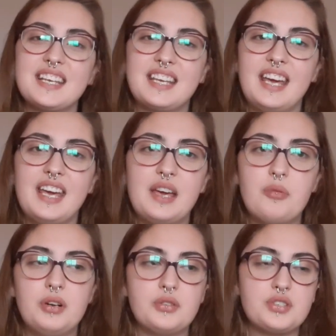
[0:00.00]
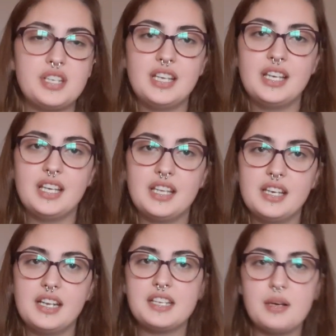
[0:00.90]
que, bueno, si
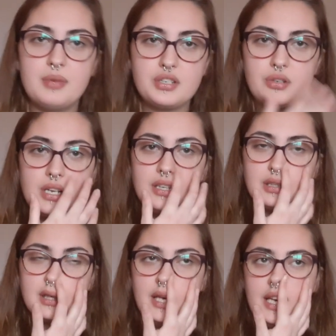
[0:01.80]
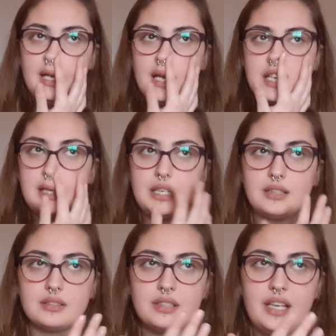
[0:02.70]
quiere esa persona, que
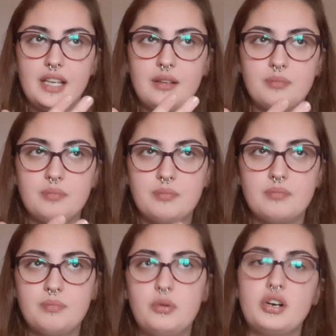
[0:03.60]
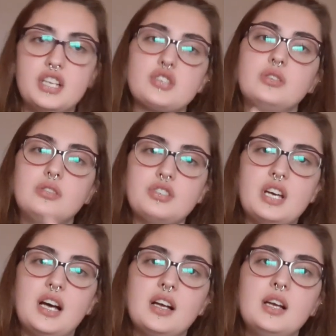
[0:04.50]
la. que por eso, o
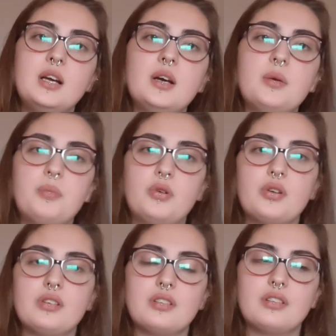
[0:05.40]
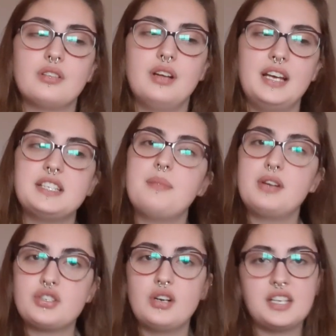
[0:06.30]
sea, por esa
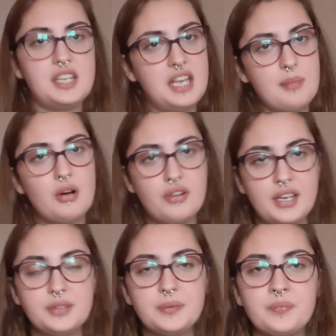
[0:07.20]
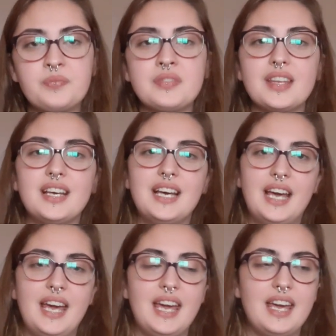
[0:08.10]
persona se llama Oreo.
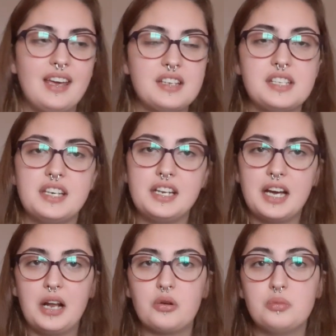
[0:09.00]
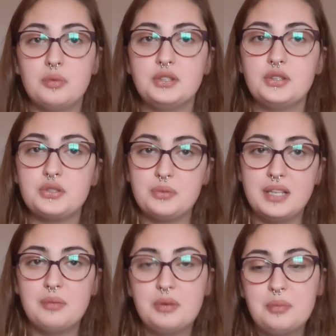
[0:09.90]
Eh, si quiere en algún momento de su
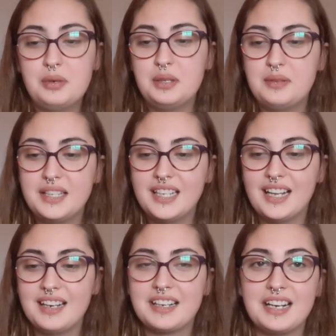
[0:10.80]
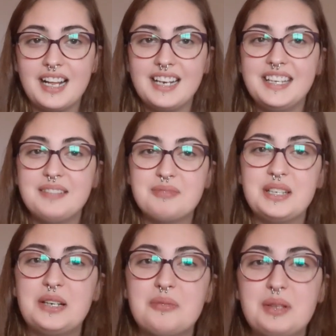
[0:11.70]
vida, pues puede venir al canal y
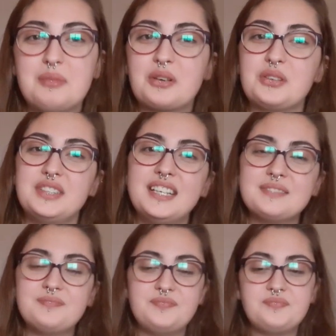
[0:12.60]
pues lo podemos contar.